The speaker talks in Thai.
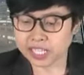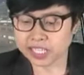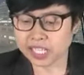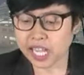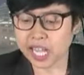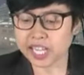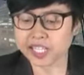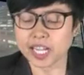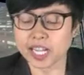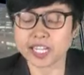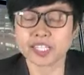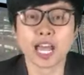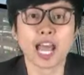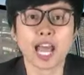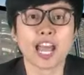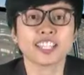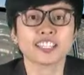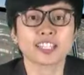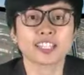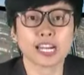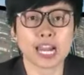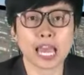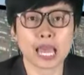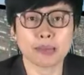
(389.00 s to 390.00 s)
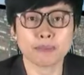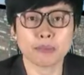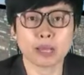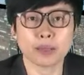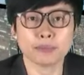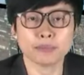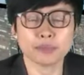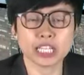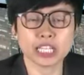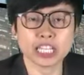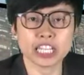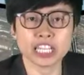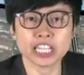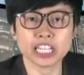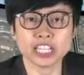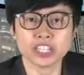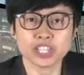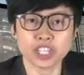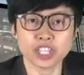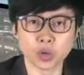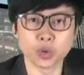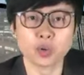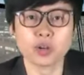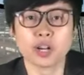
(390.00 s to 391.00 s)
ใกล้ๆ ท้ายๆ ตลาดแบบนี้
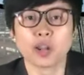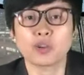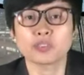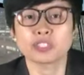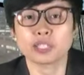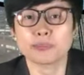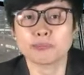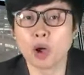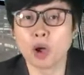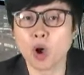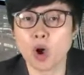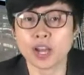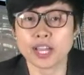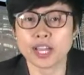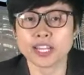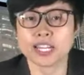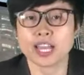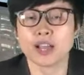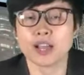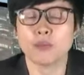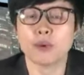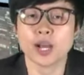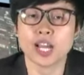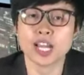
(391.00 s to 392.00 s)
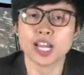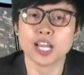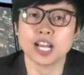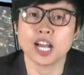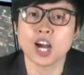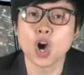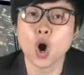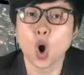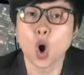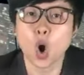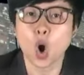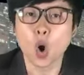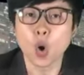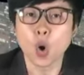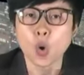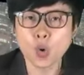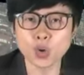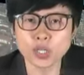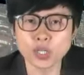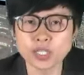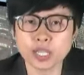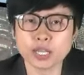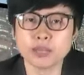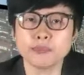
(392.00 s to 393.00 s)
เดี๋ยวเราจะบอกกันนะว่า
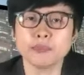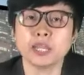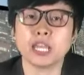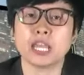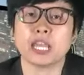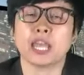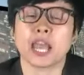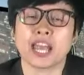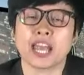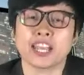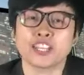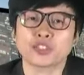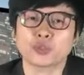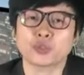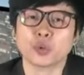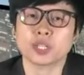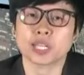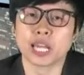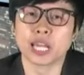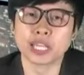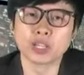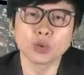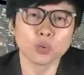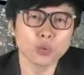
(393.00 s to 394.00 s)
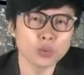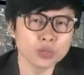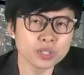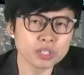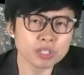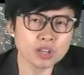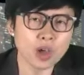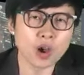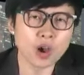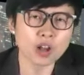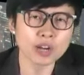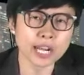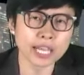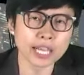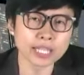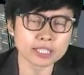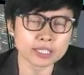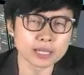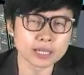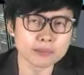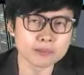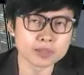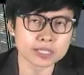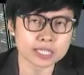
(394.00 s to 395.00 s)
หุ้น MAI ตัวไหนหุ้นน้องเล็
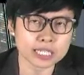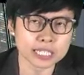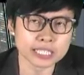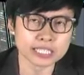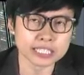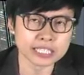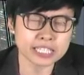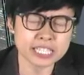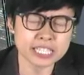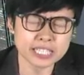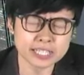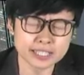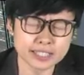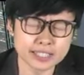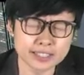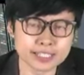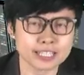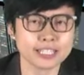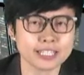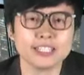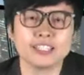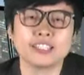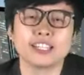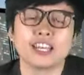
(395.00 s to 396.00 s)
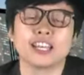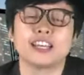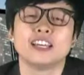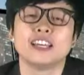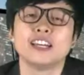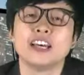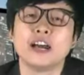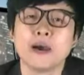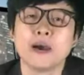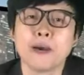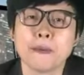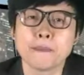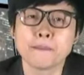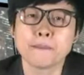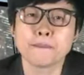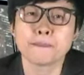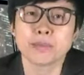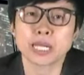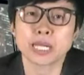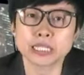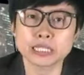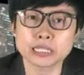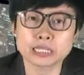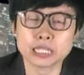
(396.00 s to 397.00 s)
กกำไรดีดีเนี่ย
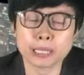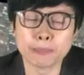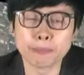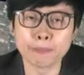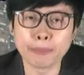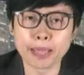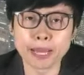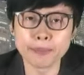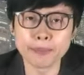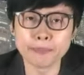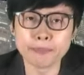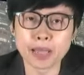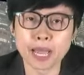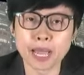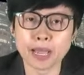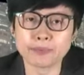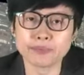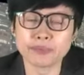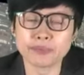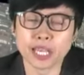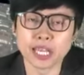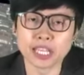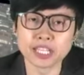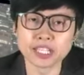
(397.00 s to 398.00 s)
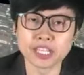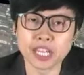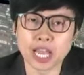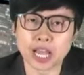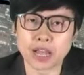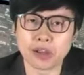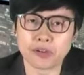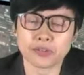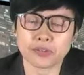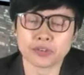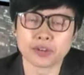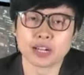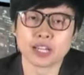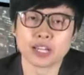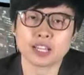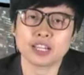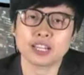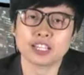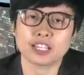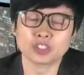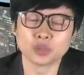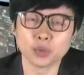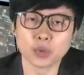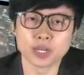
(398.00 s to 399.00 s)
มันจะเป็นแบบไหนอย่างไร
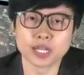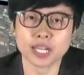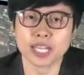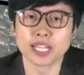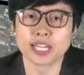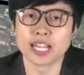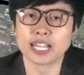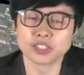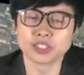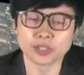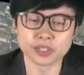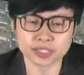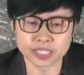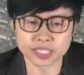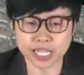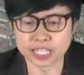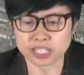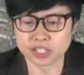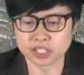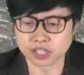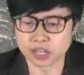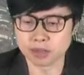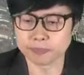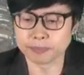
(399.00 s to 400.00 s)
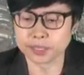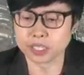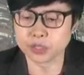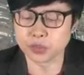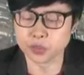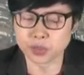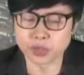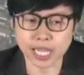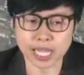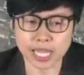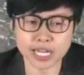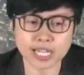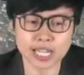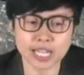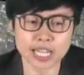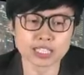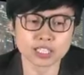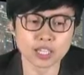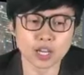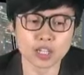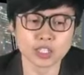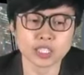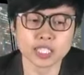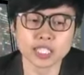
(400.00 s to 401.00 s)
และตัวไหนน่าสนใจเดี๋ยวเราไปดูกันนะ
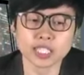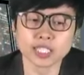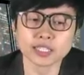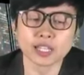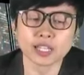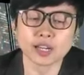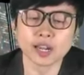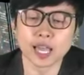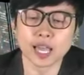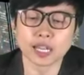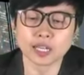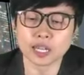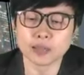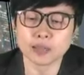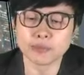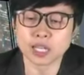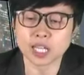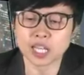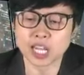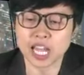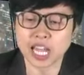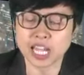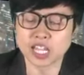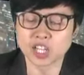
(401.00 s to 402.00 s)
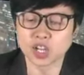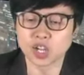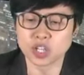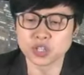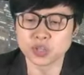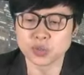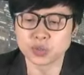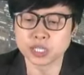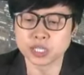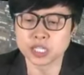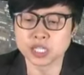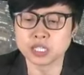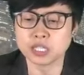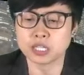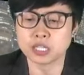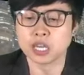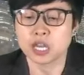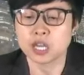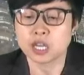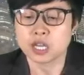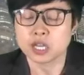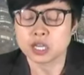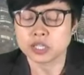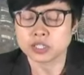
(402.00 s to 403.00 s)
คะ ตอนนี้ตลาด MAI ก็อยู่
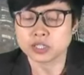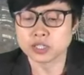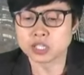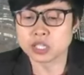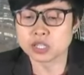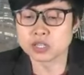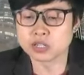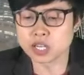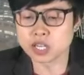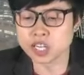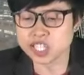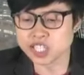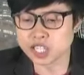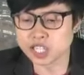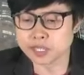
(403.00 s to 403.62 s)
ที่